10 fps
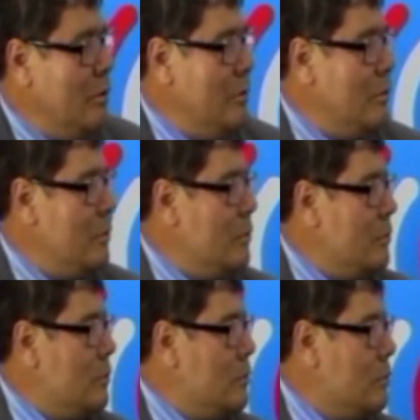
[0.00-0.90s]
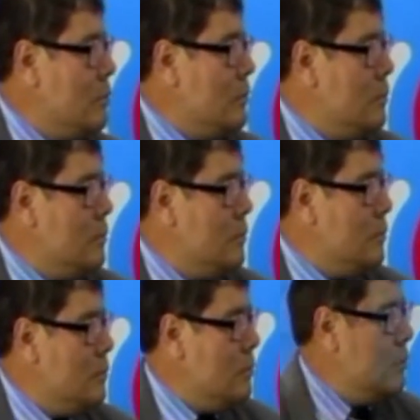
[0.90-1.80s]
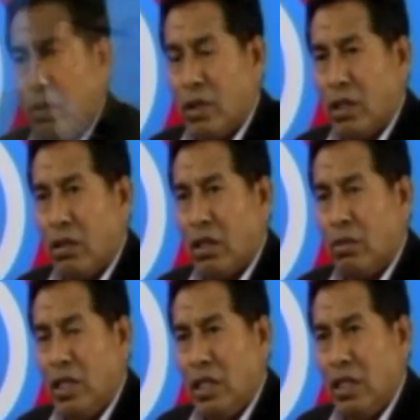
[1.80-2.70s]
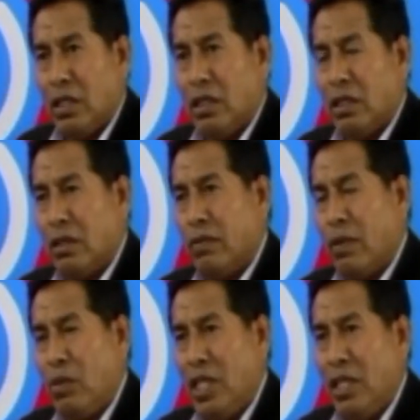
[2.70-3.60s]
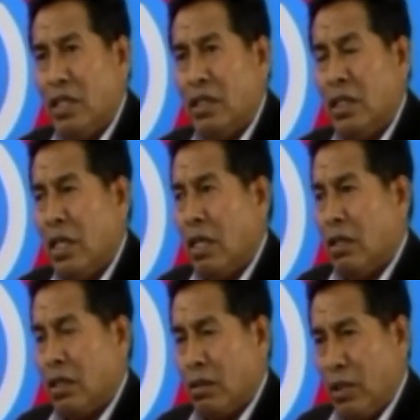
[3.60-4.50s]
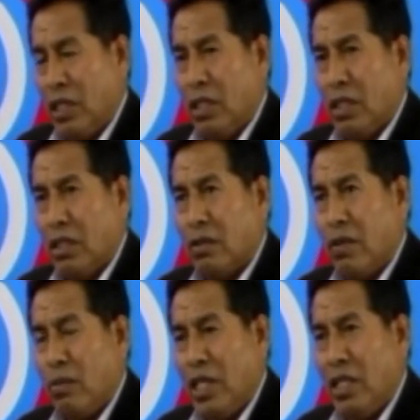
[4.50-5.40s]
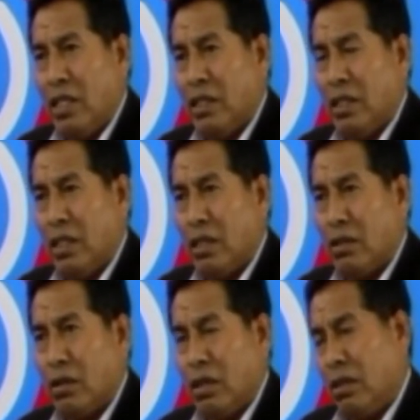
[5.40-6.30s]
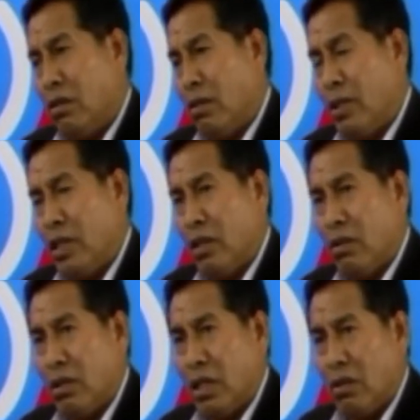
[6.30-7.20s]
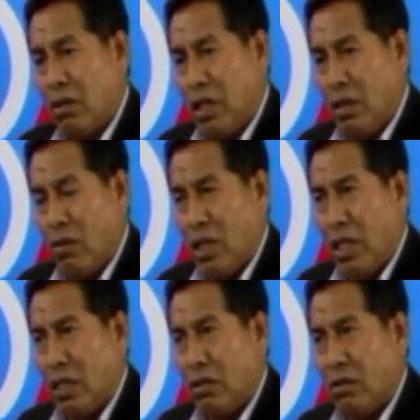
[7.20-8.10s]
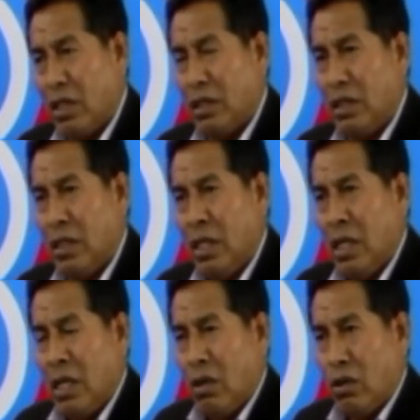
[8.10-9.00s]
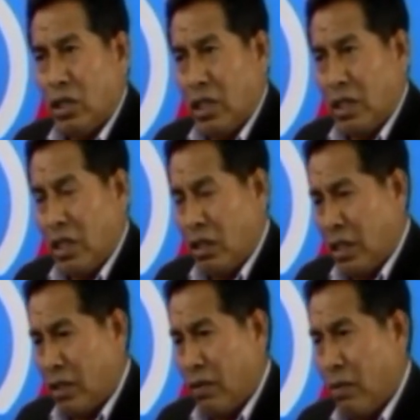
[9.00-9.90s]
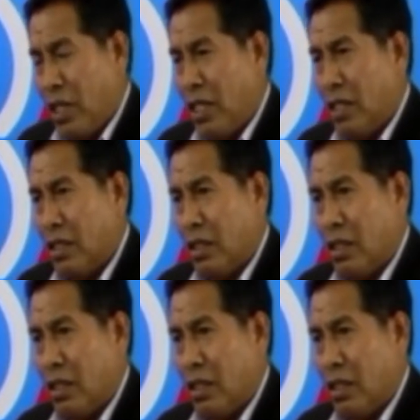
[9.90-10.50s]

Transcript: Yo creo que entre todos estaríamos bordando las 1.500 familias. 1.500 eh, familias. 1.500 familias y solamente contando en Guarina son casi 83 familias,